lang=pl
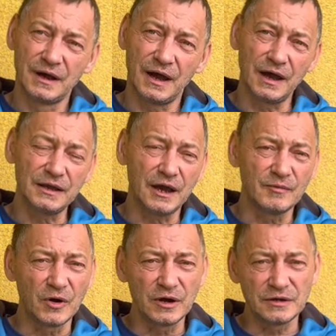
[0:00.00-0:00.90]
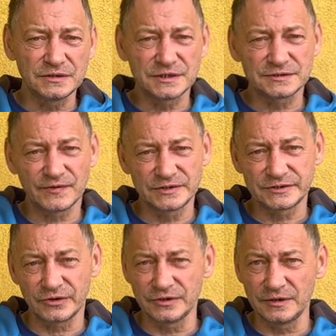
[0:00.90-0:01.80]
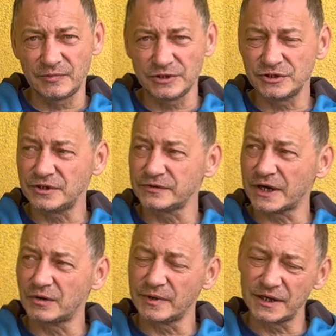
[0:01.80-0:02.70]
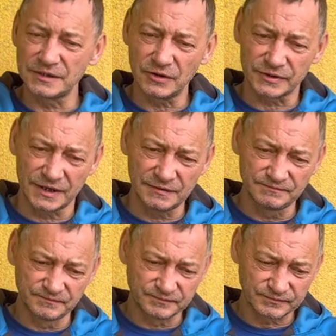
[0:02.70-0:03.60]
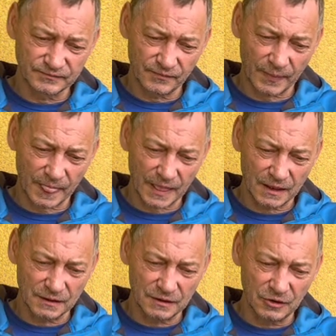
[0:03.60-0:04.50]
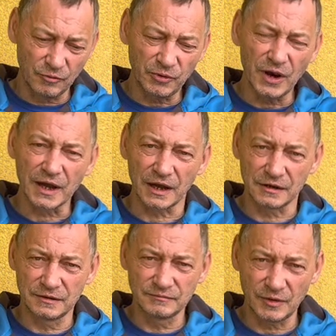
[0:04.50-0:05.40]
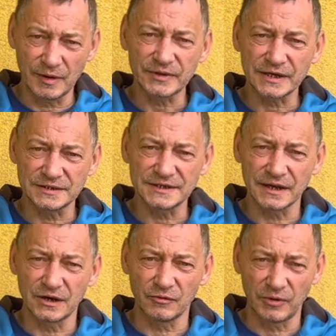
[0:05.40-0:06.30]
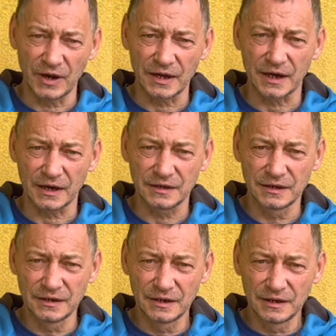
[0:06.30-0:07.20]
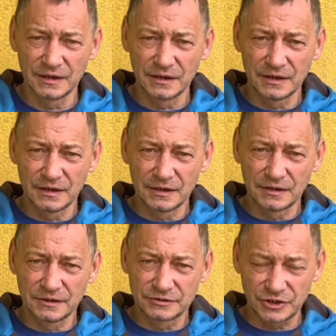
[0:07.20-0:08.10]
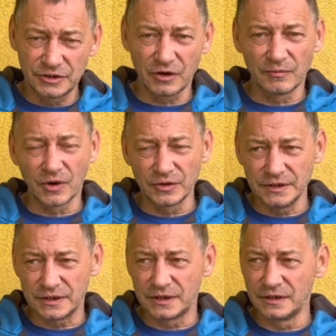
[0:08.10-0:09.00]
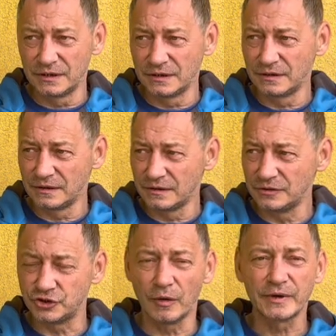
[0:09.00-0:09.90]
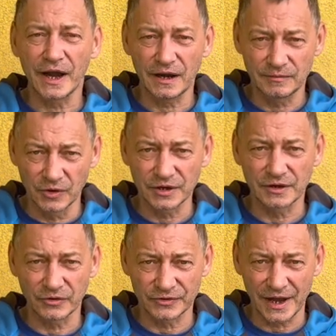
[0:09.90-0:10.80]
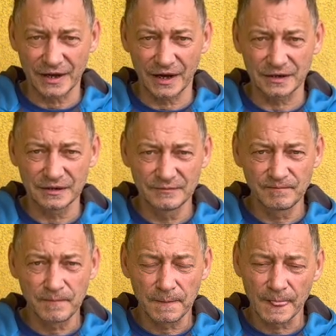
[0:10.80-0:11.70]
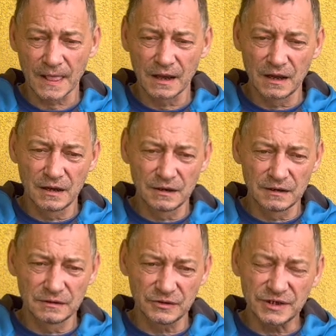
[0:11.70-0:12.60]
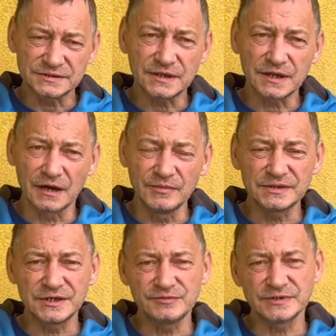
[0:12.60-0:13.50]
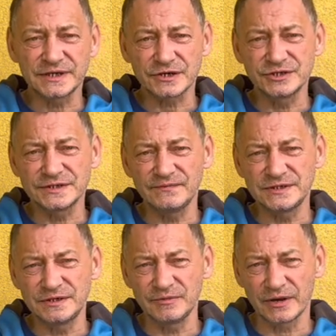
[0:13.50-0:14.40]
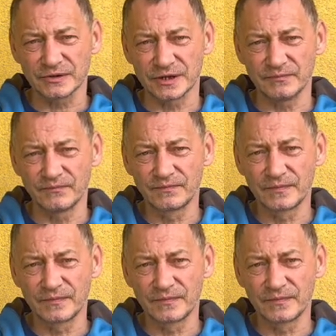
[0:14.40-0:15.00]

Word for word: A ja mogę ze swojej strony powiedzieć tylko taką anegdotę o Polakach, bo mam takie zdanie o Polakach, czyli o moich ziomkach, moich rodakach. No niestety, ale my jesteśmy strasznie zawistym narodem.